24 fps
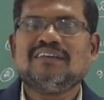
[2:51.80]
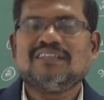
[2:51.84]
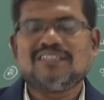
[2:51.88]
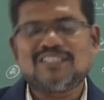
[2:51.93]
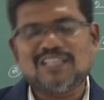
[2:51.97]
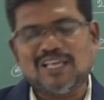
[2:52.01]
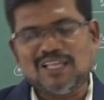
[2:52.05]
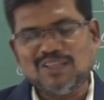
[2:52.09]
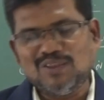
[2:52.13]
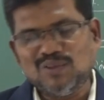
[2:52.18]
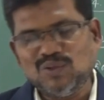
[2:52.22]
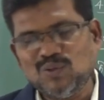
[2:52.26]

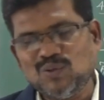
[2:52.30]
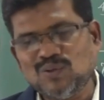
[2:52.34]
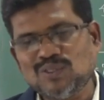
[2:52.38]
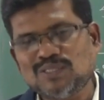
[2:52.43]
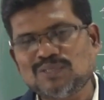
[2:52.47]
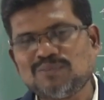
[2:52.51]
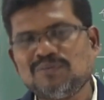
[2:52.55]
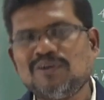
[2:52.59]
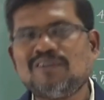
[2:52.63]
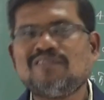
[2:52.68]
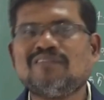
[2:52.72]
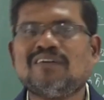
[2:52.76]

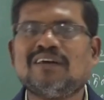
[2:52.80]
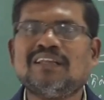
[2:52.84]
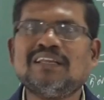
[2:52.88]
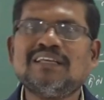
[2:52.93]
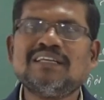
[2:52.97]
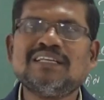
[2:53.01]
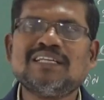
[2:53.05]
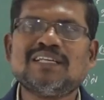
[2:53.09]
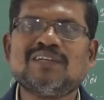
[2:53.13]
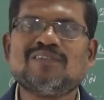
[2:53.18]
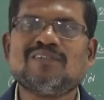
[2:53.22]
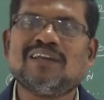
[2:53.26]
சந்தோஷமாக
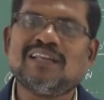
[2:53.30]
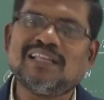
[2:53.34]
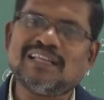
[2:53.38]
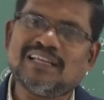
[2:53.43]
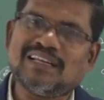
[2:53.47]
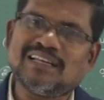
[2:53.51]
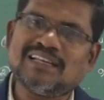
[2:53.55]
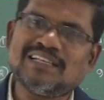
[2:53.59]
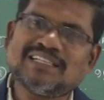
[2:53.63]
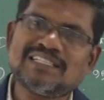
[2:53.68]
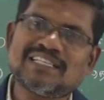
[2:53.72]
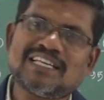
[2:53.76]
வருகின்ற
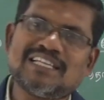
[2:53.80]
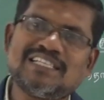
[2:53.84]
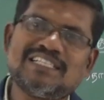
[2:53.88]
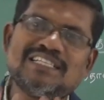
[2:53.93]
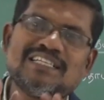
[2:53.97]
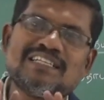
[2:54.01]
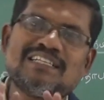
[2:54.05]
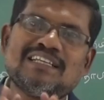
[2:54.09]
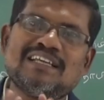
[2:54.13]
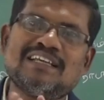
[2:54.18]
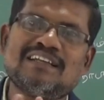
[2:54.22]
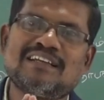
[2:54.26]
வேலையெல்லாம்
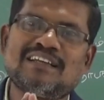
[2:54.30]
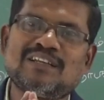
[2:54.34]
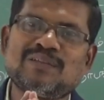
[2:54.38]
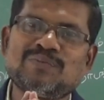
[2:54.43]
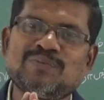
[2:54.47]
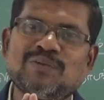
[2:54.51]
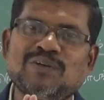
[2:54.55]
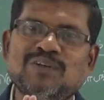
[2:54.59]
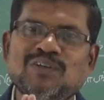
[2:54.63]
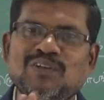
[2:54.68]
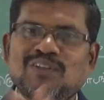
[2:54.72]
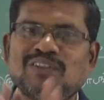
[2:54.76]
செஞ்சுக்கிட்டே இருக்கிறது
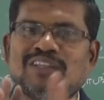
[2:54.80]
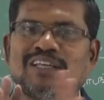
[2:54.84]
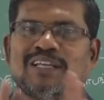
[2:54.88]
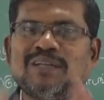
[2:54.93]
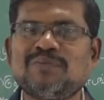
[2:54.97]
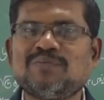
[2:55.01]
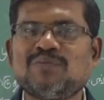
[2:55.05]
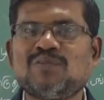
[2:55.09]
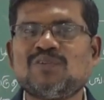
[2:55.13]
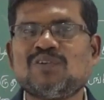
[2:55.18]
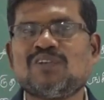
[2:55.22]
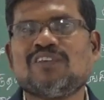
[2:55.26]
மட்டும்தான்
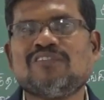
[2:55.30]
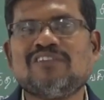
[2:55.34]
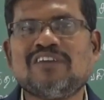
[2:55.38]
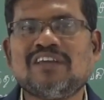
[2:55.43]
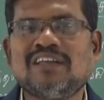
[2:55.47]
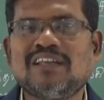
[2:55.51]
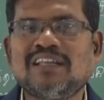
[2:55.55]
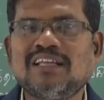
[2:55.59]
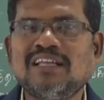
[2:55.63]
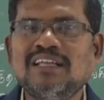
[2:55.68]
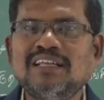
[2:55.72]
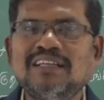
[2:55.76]
நம்மளுடைய
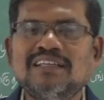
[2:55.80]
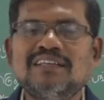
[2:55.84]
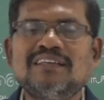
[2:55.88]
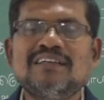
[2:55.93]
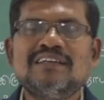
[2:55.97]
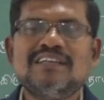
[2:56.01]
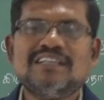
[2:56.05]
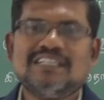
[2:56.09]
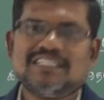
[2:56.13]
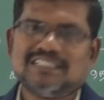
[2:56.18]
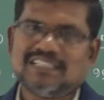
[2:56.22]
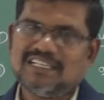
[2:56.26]
வேலை
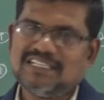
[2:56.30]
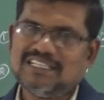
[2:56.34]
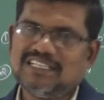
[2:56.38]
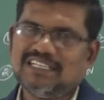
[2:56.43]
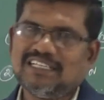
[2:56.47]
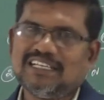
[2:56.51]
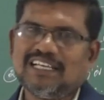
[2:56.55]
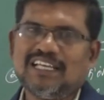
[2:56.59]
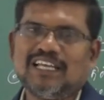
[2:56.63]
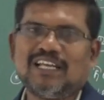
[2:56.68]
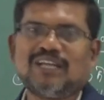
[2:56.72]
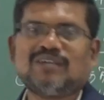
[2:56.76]

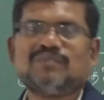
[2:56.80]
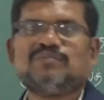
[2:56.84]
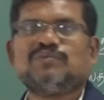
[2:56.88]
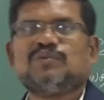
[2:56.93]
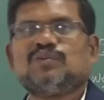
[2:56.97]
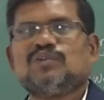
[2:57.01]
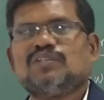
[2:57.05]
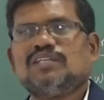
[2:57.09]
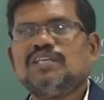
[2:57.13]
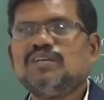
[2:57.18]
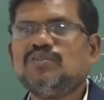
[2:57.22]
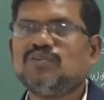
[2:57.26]
செஞ்சுக்கிட்டே
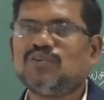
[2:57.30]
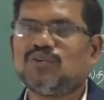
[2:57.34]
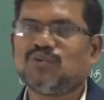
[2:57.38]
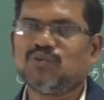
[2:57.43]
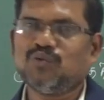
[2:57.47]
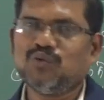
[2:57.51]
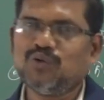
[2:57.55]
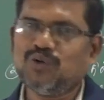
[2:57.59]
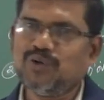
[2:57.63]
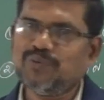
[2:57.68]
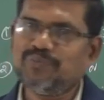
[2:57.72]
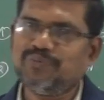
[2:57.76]
இருக்கும்போது ஒரு
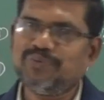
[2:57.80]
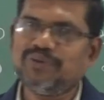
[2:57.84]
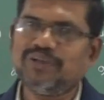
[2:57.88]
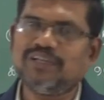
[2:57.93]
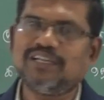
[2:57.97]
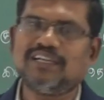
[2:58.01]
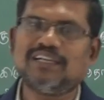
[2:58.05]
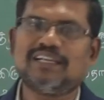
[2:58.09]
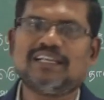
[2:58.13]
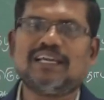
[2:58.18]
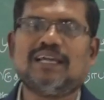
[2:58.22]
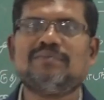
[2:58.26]

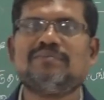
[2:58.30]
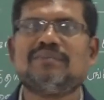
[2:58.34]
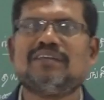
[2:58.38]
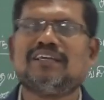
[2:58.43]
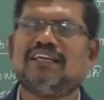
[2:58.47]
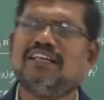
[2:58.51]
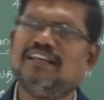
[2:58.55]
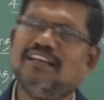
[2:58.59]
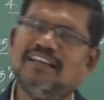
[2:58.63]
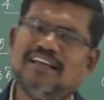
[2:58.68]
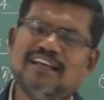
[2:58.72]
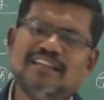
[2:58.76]
குறிப்பிட்ட
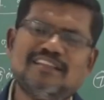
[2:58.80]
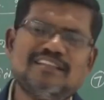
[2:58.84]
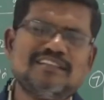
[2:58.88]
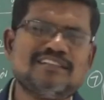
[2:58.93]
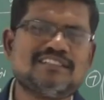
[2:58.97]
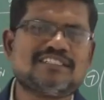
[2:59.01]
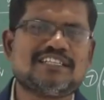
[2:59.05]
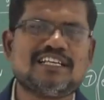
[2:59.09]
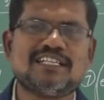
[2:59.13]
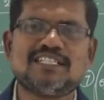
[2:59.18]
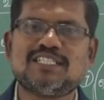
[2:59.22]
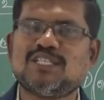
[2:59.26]
டைமில்
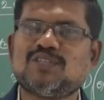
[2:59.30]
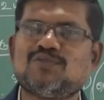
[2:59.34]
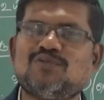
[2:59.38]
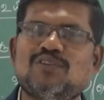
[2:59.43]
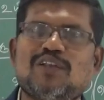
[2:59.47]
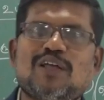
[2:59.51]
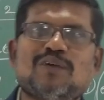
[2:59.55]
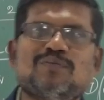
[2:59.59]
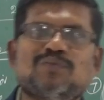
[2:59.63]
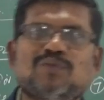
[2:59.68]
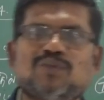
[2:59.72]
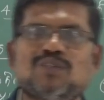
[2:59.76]
எல்லாத்தையும்
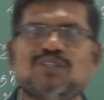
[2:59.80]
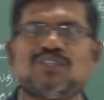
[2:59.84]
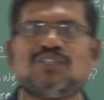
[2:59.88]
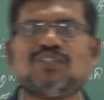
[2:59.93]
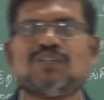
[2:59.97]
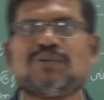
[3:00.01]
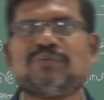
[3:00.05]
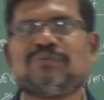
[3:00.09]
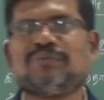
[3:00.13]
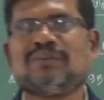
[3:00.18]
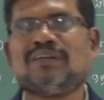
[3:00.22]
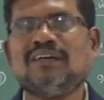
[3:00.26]
சக்ஸஸ்ஃபுல்லாக
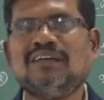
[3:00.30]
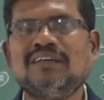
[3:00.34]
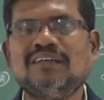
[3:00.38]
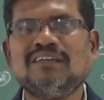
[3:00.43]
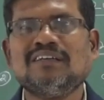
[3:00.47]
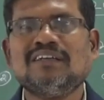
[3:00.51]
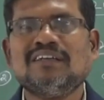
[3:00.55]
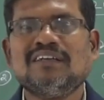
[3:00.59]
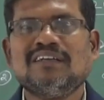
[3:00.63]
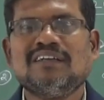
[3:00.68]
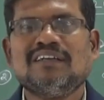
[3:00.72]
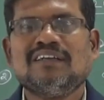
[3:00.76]
முடிச்சிட்டோம்னா
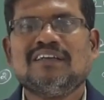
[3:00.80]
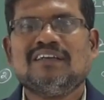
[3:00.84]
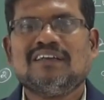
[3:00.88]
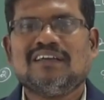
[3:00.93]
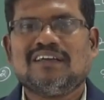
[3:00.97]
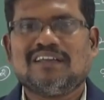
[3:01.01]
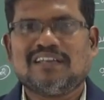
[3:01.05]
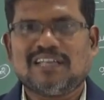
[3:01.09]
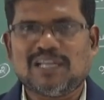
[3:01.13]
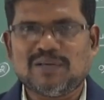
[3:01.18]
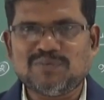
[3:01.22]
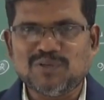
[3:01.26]

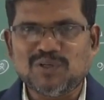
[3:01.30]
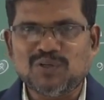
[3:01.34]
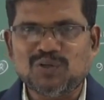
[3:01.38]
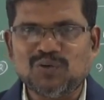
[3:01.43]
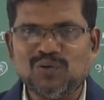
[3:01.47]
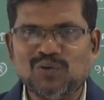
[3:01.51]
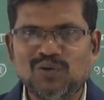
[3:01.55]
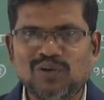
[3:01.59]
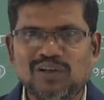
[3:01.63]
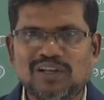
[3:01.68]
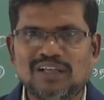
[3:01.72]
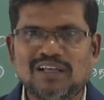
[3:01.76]

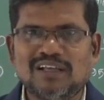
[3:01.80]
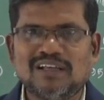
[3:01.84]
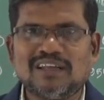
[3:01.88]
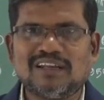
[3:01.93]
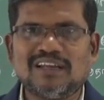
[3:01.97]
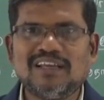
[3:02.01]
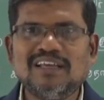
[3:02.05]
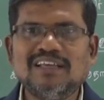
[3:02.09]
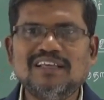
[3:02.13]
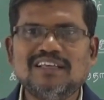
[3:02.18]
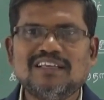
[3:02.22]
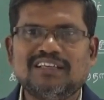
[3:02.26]
நமக்குள்ளார
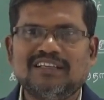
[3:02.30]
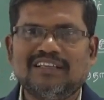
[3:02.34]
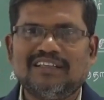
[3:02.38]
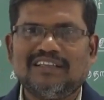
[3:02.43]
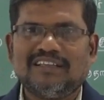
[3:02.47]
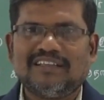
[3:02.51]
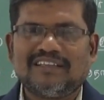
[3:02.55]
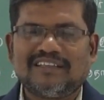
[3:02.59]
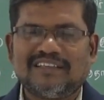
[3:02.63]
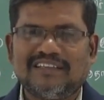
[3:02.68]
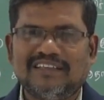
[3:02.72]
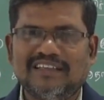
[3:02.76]

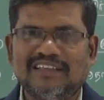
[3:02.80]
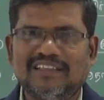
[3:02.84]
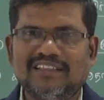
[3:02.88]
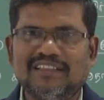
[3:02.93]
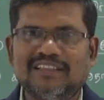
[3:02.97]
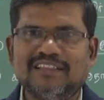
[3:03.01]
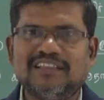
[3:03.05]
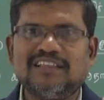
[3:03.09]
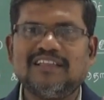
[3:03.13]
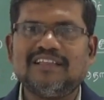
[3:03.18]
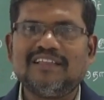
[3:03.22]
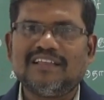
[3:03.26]

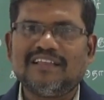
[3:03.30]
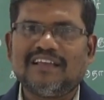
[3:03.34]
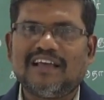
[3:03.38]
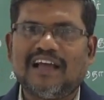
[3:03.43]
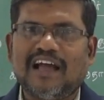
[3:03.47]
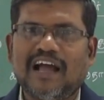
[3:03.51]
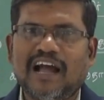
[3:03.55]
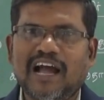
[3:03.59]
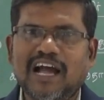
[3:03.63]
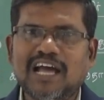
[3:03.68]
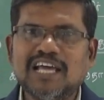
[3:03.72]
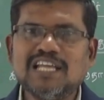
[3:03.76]
இந்த
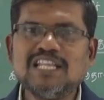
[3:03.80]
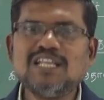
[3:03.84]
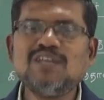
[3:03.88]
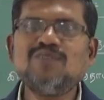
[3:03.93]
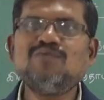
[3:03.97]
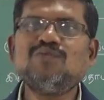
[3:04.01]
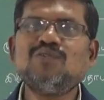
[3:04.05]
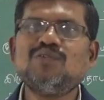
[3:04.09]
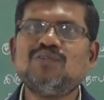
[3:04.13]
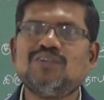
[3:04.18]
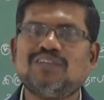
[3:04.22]
அறிவு